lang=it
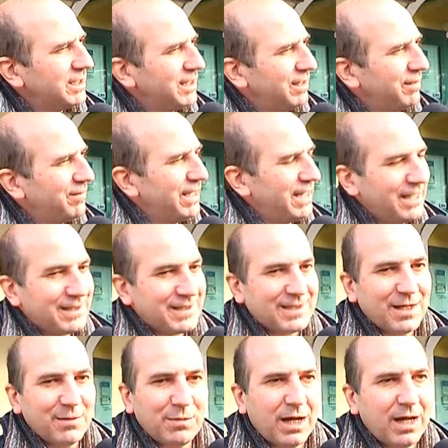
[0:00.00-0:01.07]
di
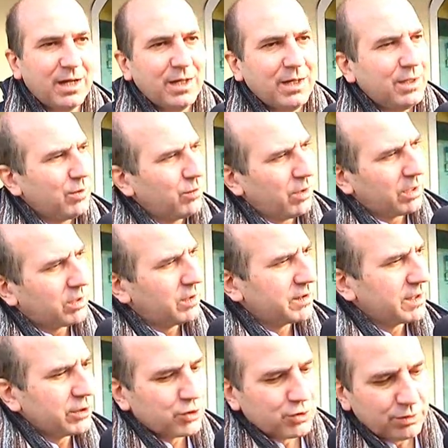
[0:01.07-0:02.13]
Venezia, ma
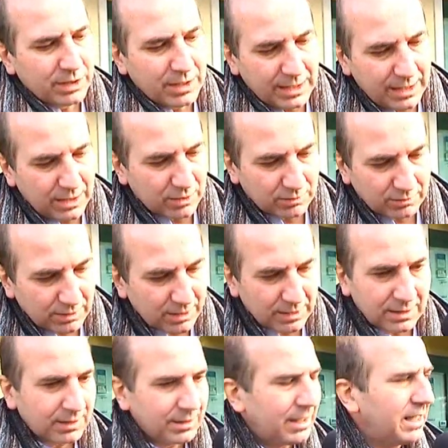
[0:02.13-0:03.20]
qualcosa giù di lì con
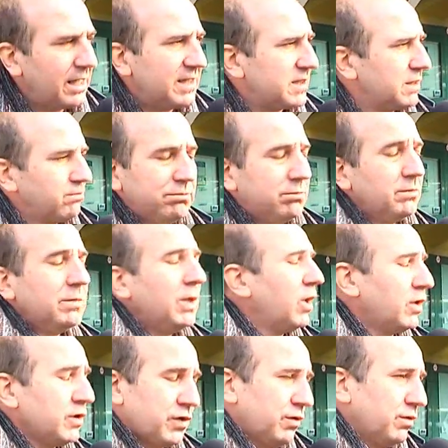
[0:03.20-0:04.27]
eh, delle...
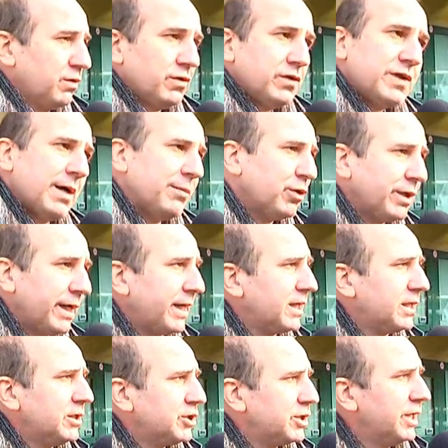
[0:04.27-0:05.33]
Non lo so, non siamo
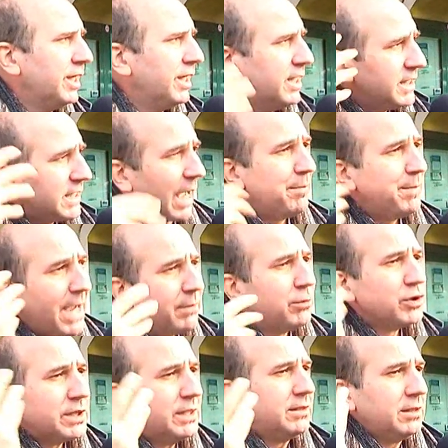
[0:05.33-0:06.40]
tecnici.
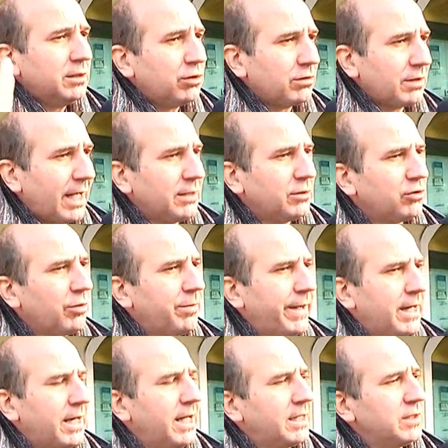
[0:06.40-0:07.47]
Abbiamo sentito tanto
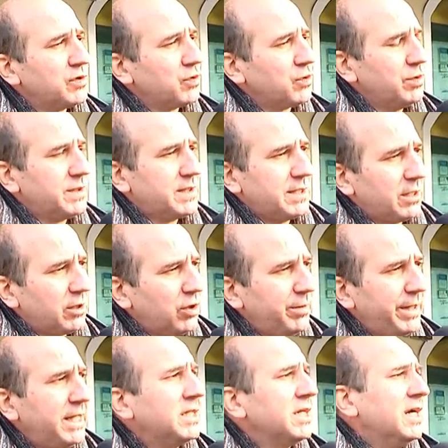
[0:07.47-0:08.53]
parlare su questi
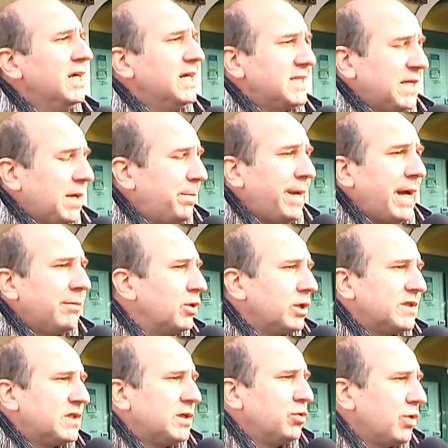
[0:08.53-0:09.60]
argomenti, sappiamo
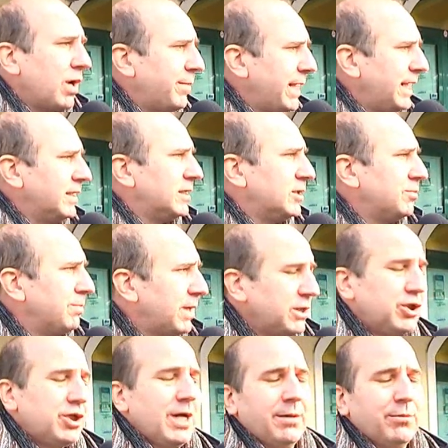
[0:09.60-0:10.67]
che sicuramente
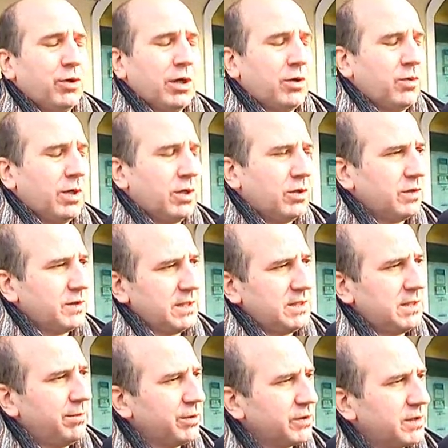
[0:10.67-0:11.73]
immaginiamo che qualcosa
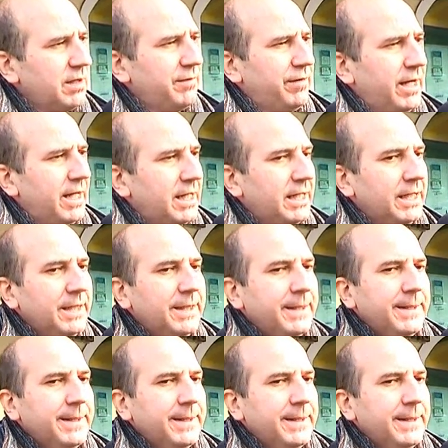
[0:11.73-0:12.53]
si possa fare